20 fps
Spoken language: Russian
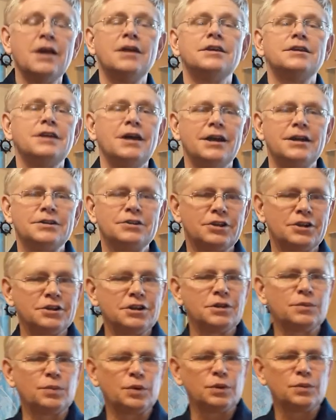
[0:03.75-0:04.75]
Я
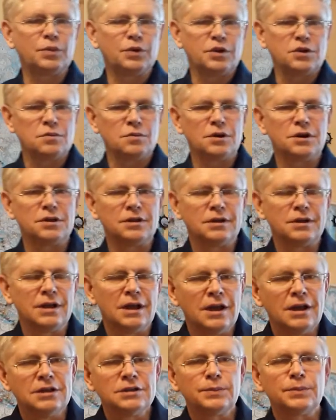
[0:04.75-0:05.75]
интернет-предприниматель.
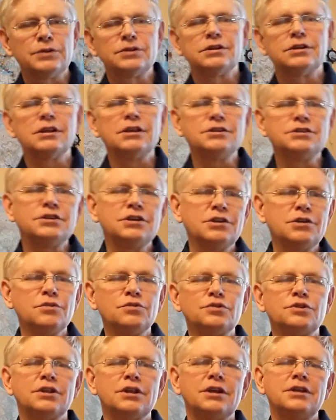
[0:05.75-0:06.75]

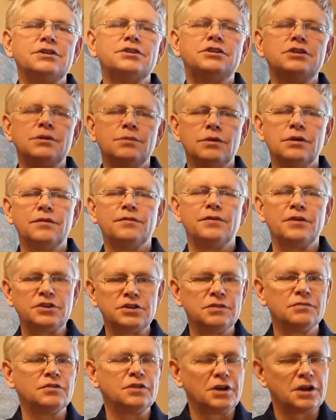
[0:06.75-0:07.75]
Специализируюсь на теме
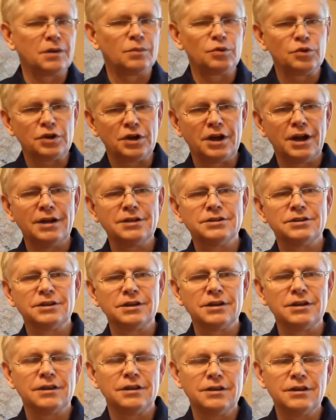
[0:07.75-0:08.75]
эффективных
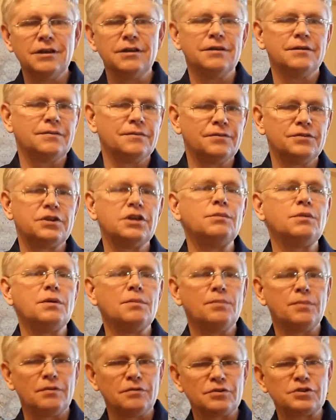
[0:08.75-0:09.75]
коммуникаций и теме
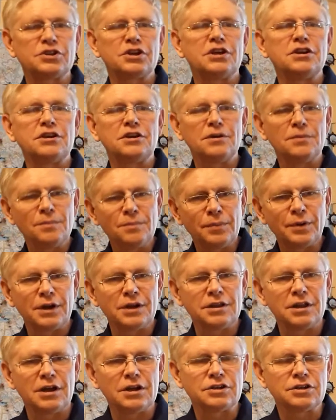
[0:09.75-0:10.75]
повышения
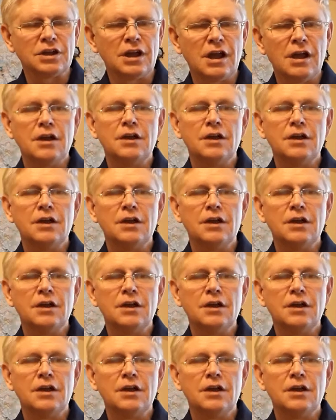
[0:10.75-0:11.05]
продаж.